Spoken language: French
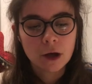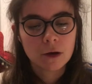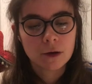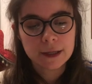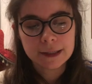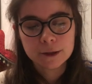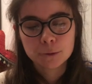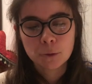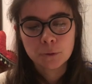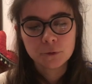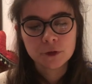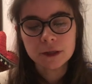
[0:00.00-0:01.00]
et qui ont
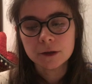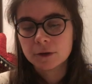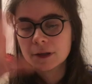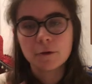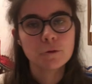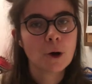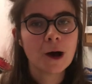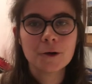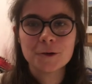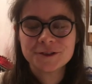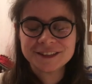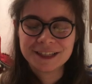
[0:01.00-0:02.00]
envie
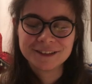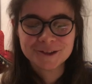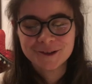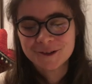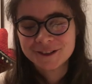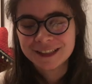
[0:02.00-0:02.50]
d'avoir cette,